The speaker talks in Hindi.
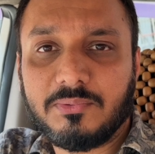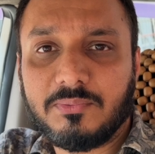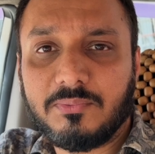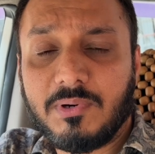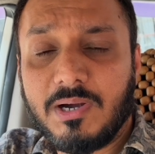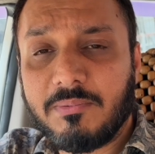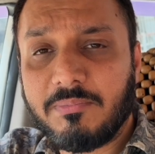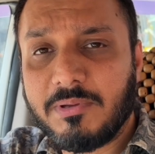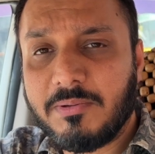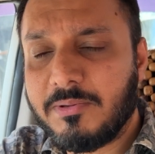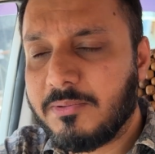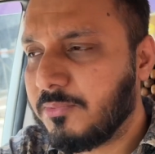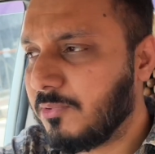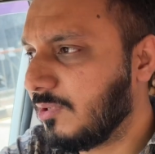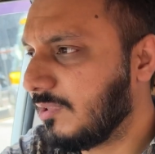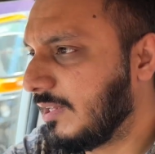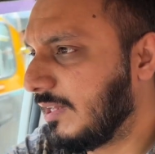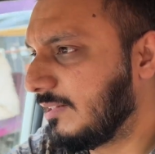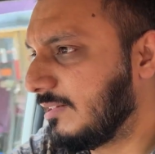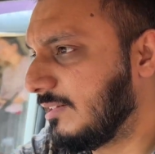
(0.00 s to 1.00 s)
वहाँ पे भी
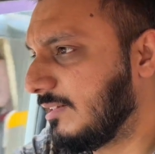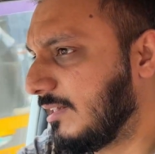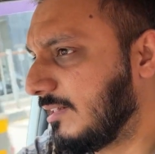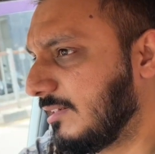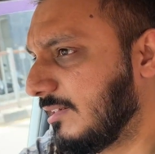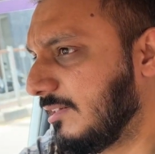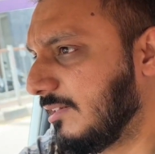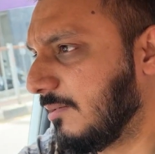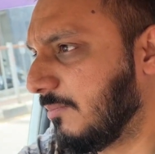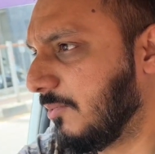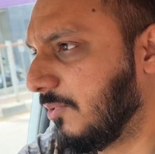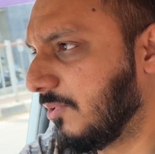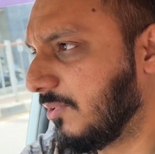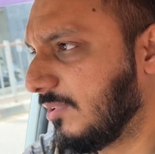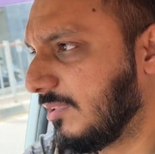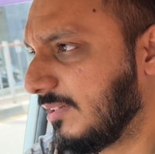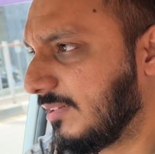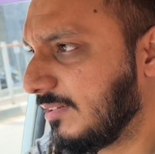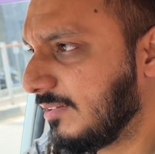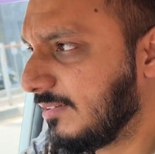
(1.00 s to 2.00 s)
बहुत आते जाते थे हम लोग
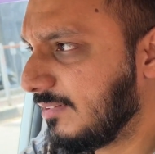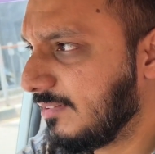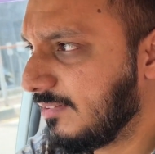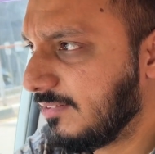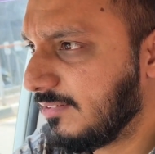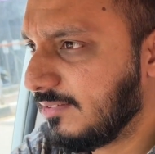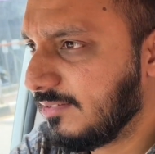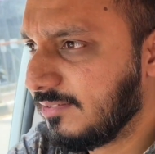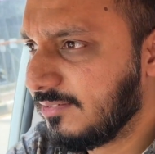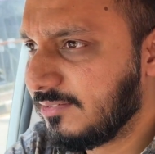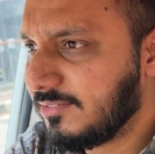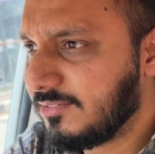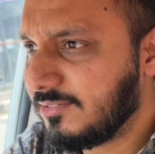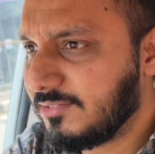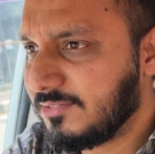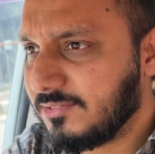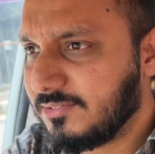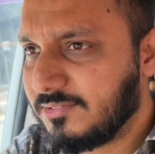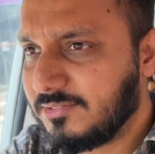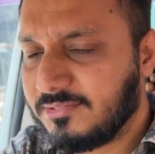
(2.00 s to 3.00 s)

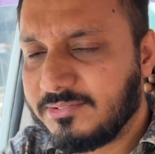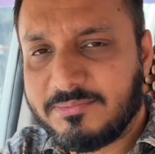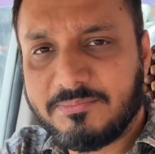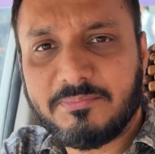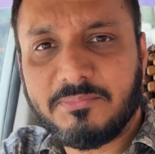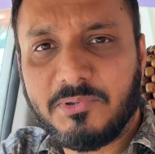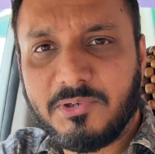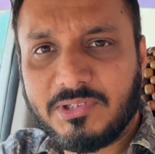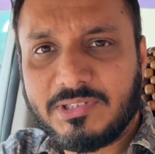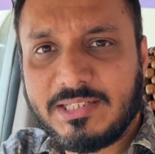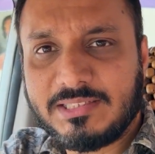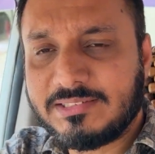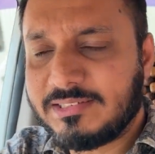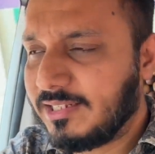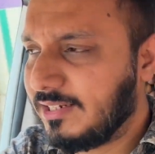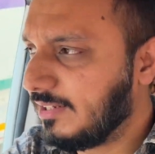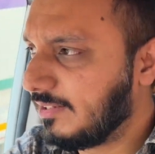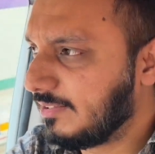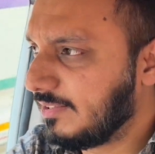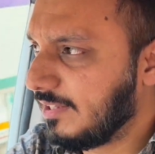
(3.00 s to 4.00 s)
तो बहुत अच्छा
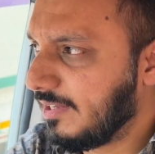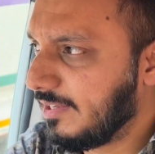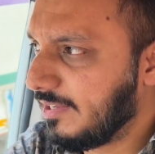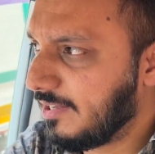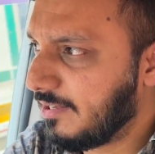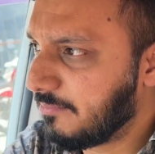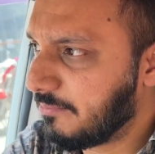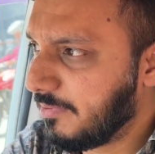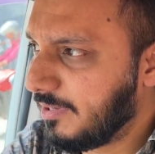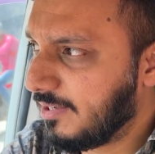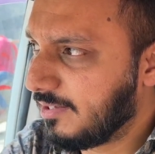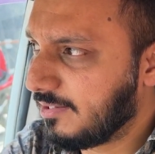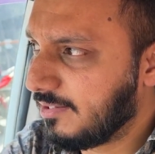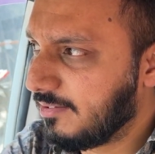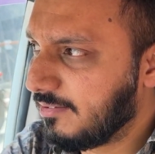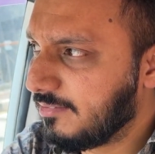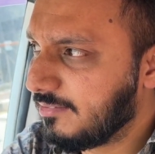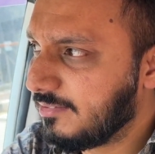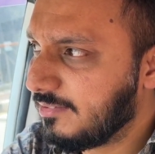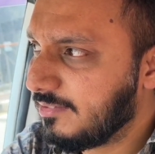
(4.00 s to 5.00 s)
लगता है यहाँ पे
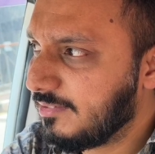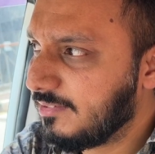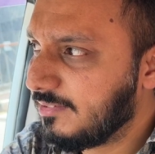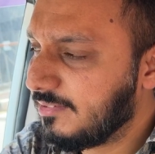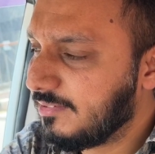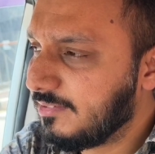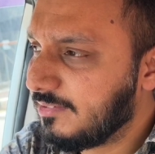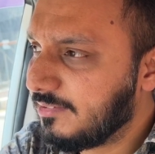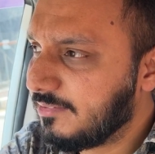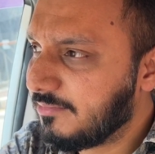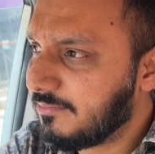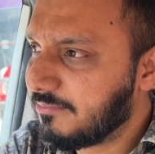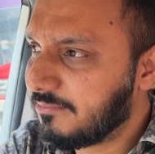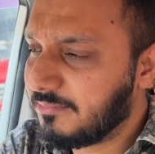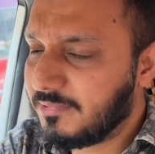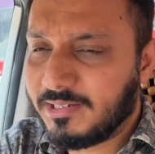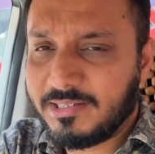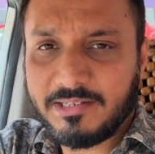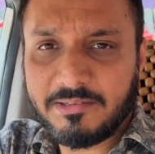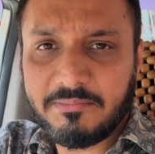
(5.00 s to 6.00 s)
आके
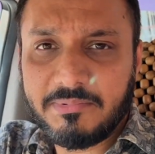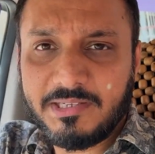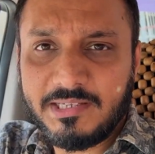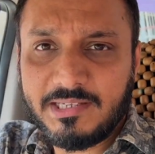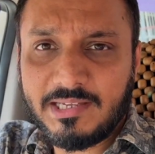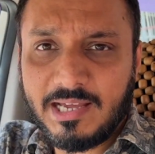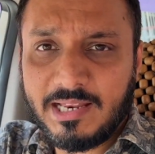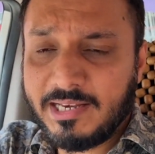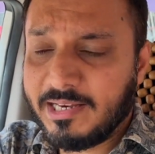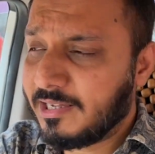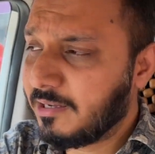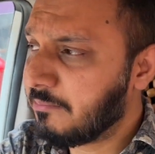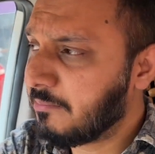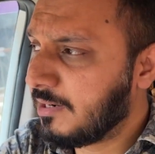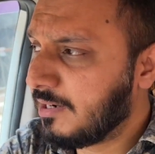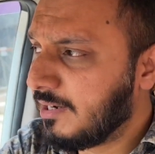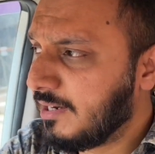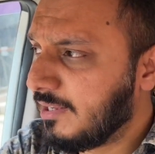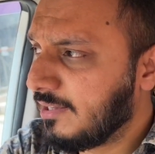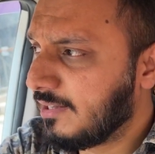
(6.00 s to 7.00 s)
बट अभी आने का
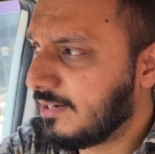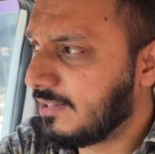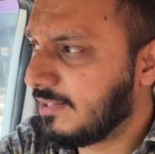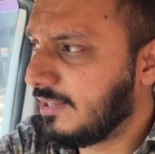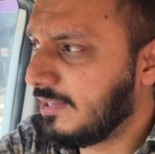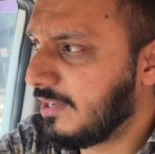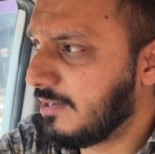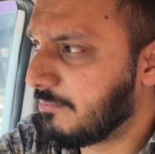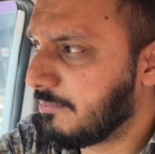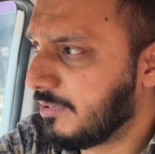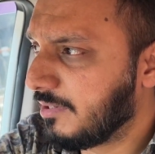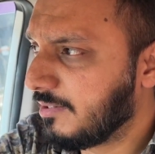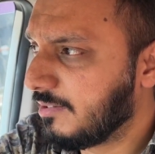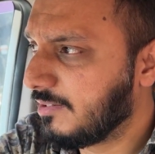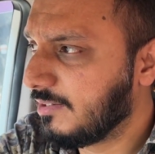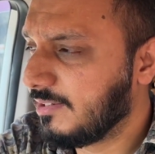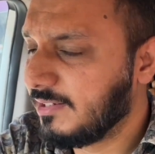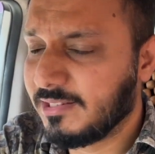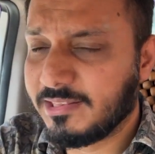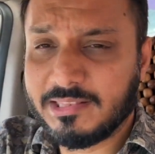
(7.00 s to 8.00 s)
मन नहीं करता यहाँ पे
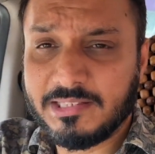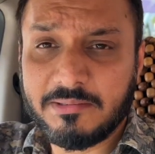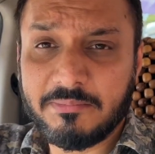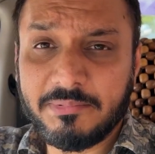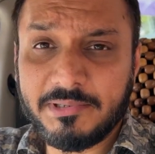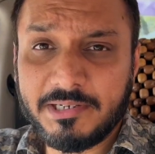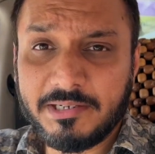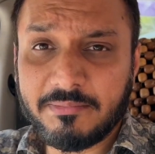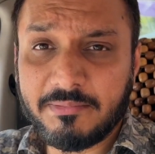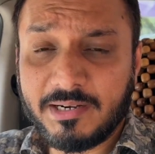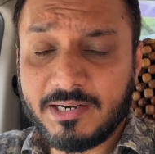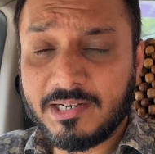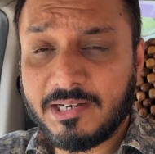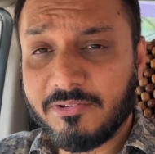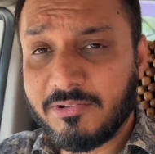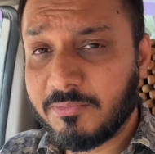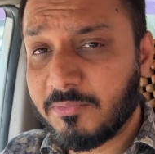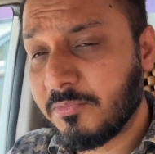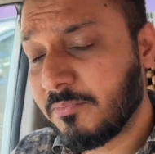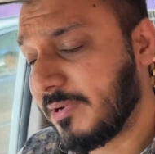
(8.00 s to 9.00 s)
इतनी भीड़ भाड़
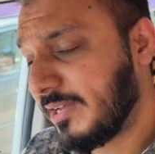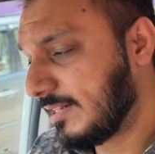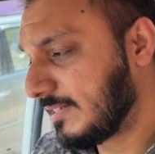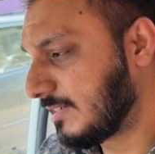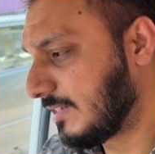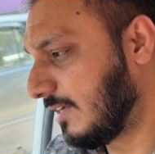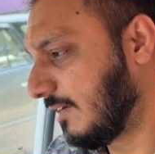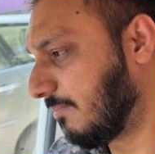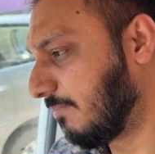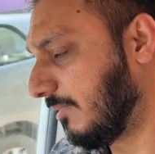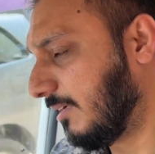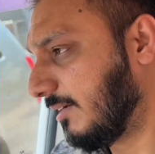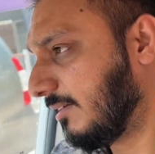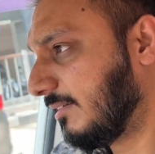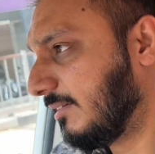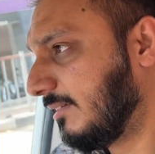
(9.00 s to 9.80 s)
नवी मुंबई अच्छा है अपना